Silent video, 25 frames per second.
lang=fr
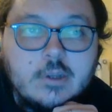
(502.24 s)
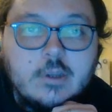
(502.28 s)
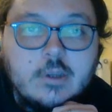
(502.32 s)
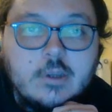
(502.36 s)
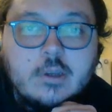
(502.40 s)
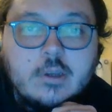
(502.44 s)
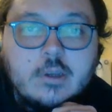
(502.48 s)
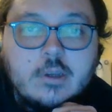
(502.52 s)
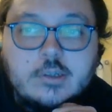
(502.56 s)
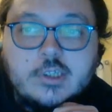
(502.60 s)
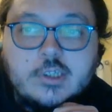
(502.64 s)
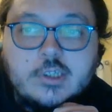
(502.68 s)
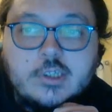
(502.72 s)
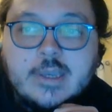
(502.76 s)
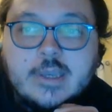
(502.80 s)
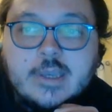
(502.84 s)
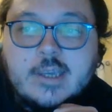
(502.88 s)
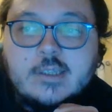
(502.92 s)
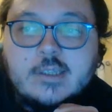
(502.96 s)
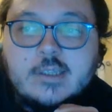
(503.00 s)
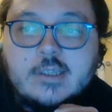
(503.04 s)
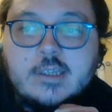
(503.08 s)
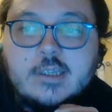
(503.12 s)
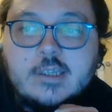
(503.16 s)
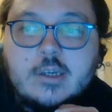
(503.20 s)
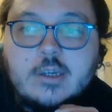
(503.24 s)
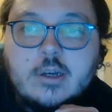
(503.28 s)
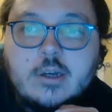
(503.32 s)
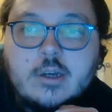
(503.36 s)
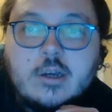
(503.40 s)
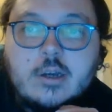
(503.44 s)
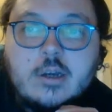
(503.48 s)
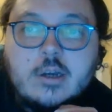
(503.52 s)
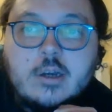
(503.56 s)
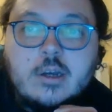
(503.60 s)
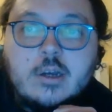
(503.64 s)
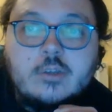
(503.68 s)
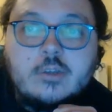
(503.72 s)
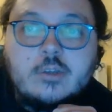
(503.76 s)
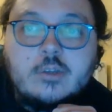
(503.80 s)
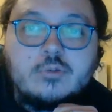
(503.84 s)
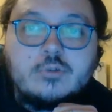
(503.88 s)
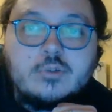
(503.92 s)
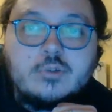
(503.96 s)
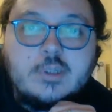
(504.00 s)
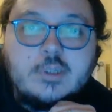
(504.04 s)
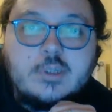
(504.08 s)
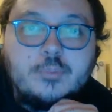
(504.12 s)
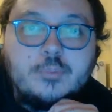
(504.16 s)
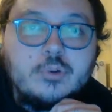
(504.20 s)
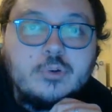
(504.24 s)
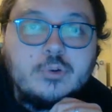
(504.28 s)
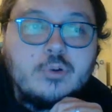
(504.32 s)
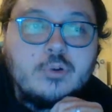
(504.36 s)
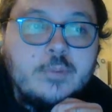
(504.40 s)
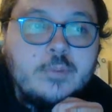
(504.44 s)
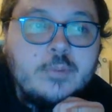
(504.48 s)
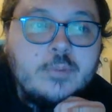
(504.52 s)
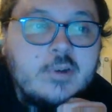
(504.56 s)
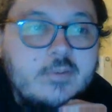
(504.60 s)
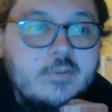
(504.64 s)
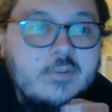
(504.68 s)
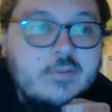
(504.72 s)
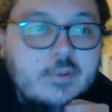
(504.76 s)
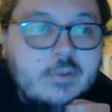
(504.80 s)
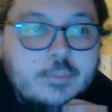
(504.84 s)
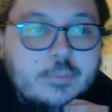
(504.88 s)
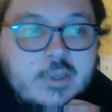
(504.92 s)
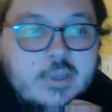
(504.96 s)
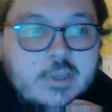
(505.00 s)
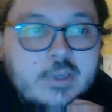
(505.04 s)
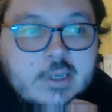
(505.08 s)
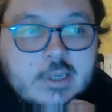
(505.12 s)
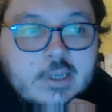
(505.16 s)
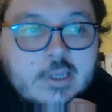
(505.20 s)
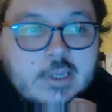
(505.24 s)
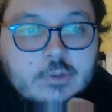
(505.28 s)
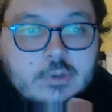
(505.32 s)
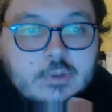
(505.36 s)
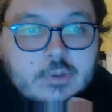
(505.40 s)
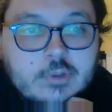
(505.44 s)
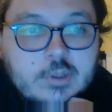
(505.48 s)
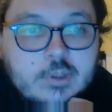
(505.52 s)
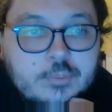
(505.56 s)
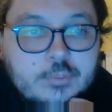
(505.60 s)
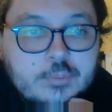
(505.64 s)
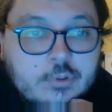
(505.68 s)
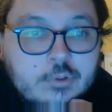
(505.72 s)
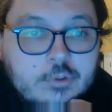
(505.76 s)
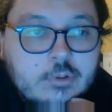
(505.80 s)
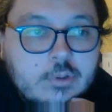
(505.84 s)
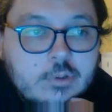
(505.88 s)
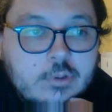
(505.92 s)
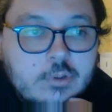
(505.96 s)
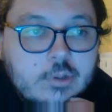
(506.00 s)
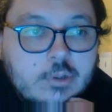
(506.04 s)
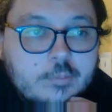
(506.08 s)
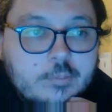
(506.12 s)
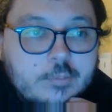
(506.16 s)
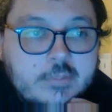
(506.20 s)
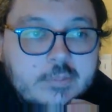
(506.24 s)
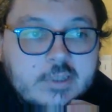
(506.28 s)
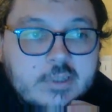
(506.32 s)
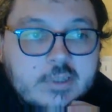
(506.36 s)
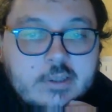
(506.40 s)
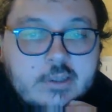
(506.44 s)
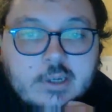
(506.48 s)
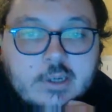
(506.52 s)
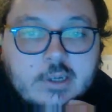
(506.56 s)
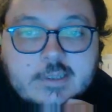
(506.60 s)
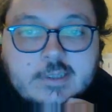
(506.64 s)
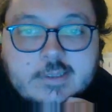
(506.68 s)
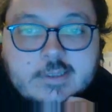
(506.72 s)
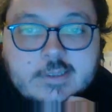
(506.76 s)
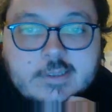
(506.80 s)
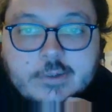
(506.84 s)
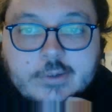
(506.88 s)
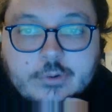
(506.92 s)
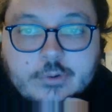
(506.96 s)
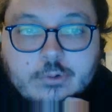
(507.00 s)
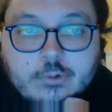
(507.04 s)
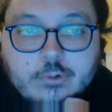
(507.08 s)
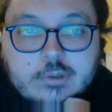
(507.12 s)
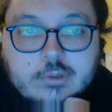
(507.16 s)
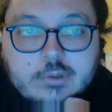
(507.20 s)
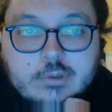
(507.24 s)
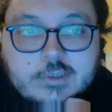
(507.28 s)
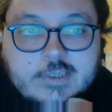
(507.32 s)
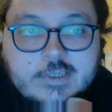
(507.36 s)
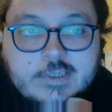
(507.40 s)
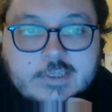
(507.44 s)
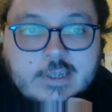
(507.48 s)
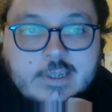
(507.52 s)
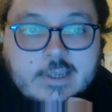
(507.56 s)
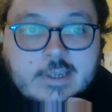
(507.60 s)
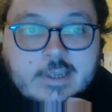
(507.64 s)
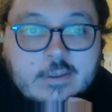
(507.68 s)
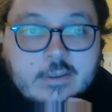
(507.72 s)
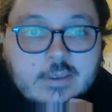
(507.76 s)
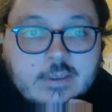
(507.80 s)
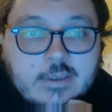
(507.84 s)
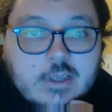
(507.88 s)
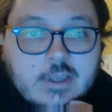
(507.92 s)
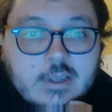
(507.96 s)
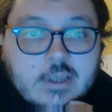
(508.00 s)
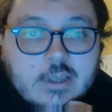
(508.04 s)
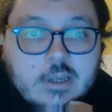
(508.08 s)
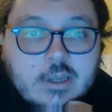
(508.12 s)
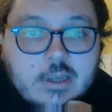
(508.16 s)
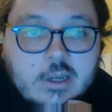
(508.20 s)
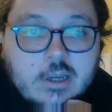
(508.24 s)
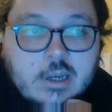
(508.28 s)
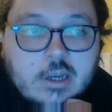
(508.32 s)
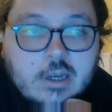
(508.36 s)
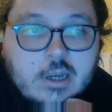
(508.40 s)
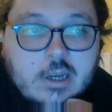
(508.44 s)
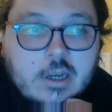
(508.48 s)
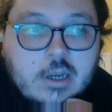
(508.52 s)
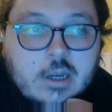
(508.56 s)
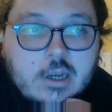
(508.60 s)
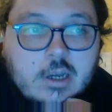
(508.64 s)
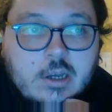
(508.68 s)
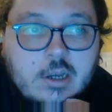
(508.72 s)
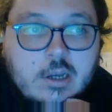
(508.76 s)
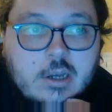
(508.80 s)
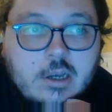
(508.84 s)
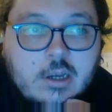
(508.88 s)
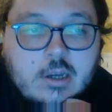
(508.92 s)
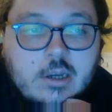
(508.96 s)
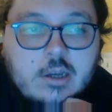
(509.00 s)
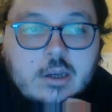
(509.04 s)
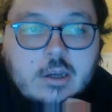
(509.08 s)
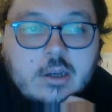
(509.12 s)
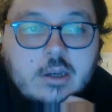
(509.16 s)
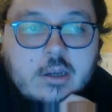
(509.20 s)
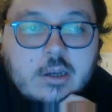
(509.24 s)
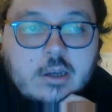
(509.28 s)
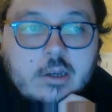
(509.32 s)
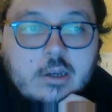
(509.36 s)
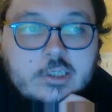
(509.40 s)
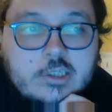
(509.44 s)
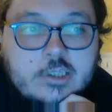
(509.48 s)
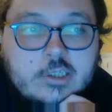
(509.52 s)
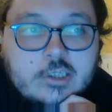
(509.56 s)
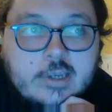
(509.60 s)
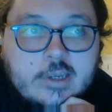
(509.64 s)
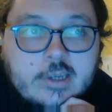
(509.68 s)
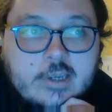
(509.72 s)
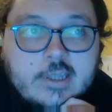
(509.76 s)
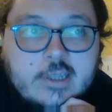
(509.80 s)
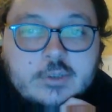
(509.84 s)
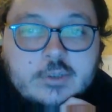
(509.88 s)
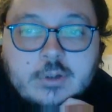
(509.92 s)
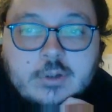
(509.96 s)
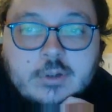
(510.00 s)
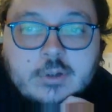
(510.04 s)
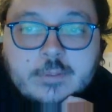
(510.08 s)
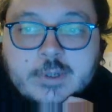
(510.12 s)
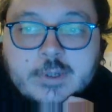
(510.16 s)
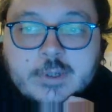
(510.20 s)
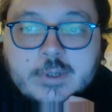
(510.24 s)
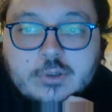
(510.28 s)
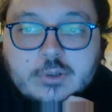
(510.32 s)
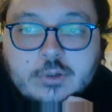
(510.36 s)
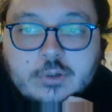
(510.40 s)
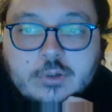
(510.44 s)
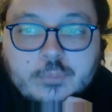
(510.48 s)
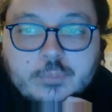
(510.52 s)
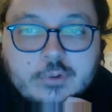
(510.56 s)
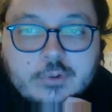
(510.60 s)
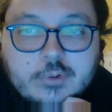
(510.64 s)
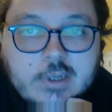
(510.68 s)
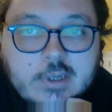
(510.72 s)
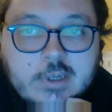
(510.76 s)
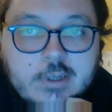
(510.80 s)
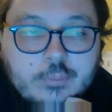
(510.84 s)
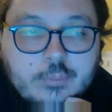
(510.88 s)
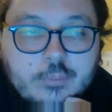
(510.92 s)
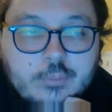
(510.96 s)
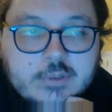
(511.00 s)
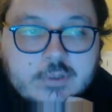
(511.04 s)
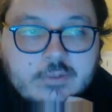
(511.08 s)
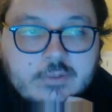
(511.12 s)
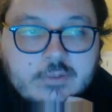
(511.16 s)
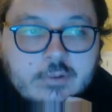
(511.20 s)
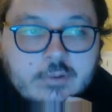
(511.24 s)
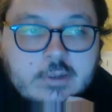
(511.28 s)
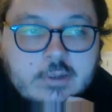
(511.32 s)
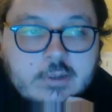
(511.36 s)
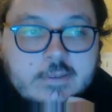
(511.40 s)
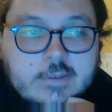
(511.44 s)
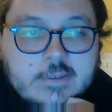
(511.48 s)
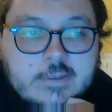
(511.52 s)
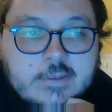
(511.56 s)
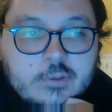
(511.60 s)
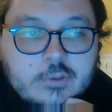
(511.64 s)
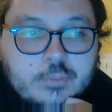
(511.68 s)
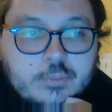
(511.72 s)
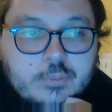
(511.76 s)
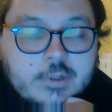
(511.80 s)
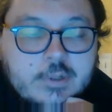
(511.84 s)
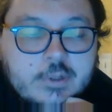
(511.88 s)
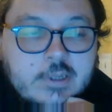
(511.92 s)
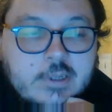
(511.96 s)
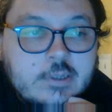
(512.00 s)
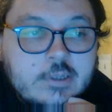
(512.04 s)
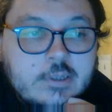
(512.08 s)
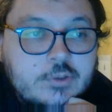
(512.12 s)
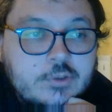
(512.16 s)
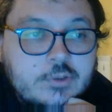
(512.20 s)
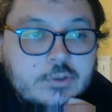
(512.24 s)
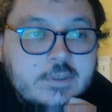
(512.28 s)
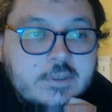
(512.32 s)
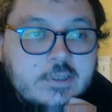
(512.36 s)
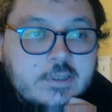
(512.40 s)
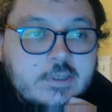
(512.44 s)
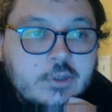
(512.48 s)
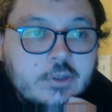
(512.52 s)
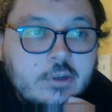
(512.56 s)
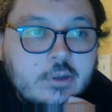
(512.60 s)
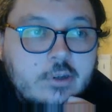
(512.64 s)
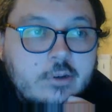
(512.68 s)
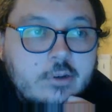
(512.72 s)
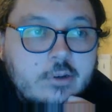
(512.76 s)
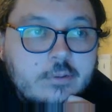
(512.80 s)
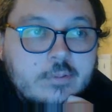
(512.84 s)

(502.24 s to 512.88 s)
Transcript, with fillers: J'ai regardé, euh, donc je sais plus combien on l'avait payé à électro-dépôt peut-être dans les 5 euros, j'en sais rien. J'ai regardé sur Amazon pour, les, pour savoir une idée du prix, The Circle.